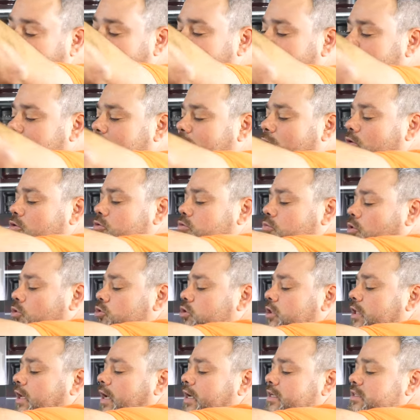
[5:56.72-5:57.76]
para meter
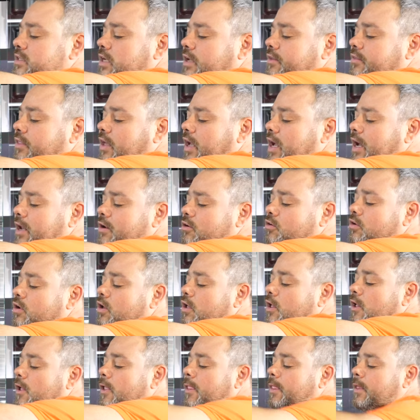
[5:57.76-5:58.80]
ópticas de Canon
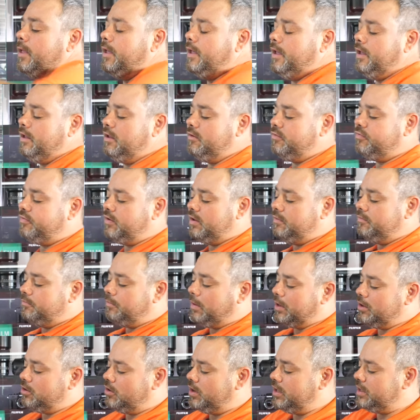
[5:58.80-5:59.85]
F, en
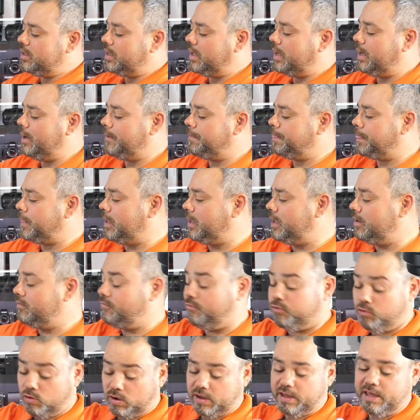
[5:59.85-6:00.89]
bayoneta eh,
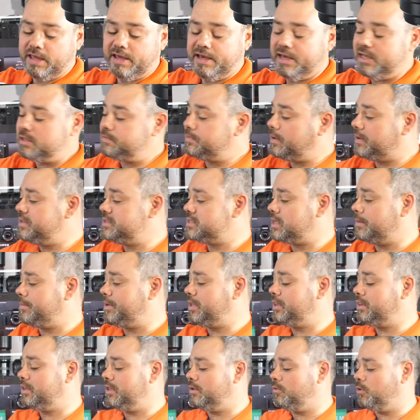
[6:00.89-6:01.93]
Fuji X
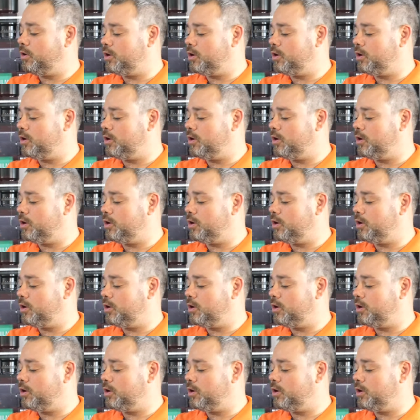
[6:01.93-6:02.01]
precisamente, y